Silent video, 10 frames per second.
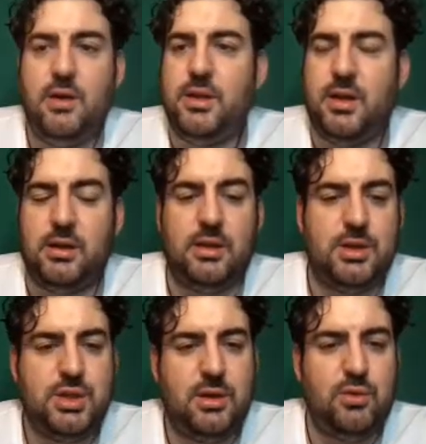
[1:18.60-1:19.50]
Evet
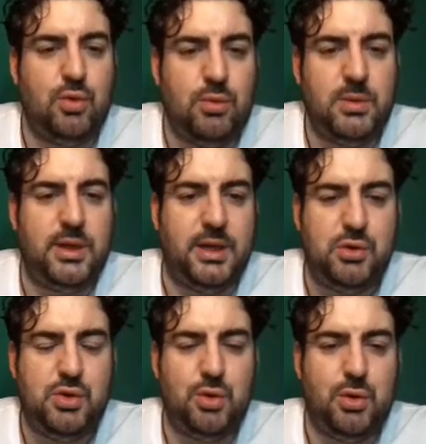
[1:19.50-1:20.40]
arkadaşlar yorumlara
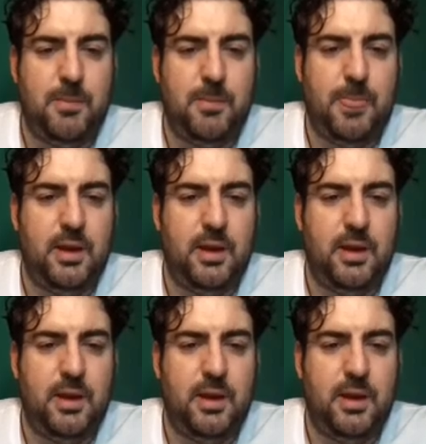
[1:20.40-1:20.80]
geçiyorum.